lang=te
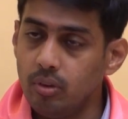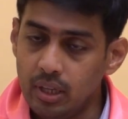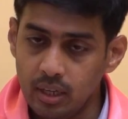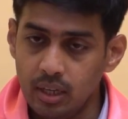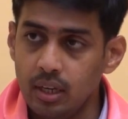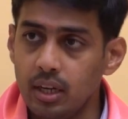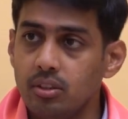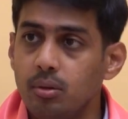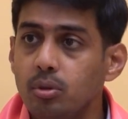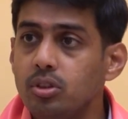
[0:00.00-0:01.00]
తెలంగాణ
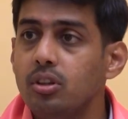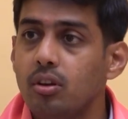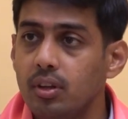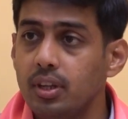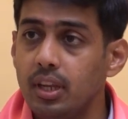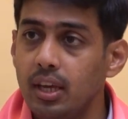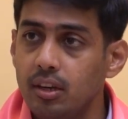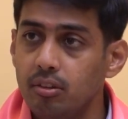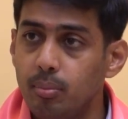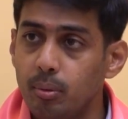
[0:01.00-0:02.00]
రాష్ట్రం వచ్చిన తర్వాత
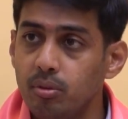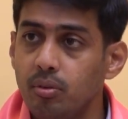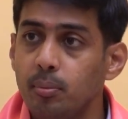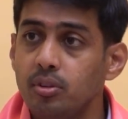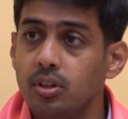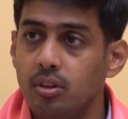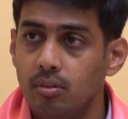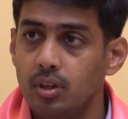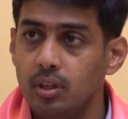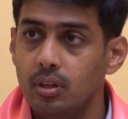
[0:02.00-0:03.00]
టీఆర్ఎస్ ప్రభుత్వం వచ్చిన
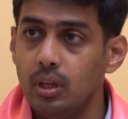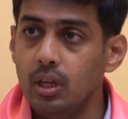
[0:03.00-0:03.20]
తర్వాత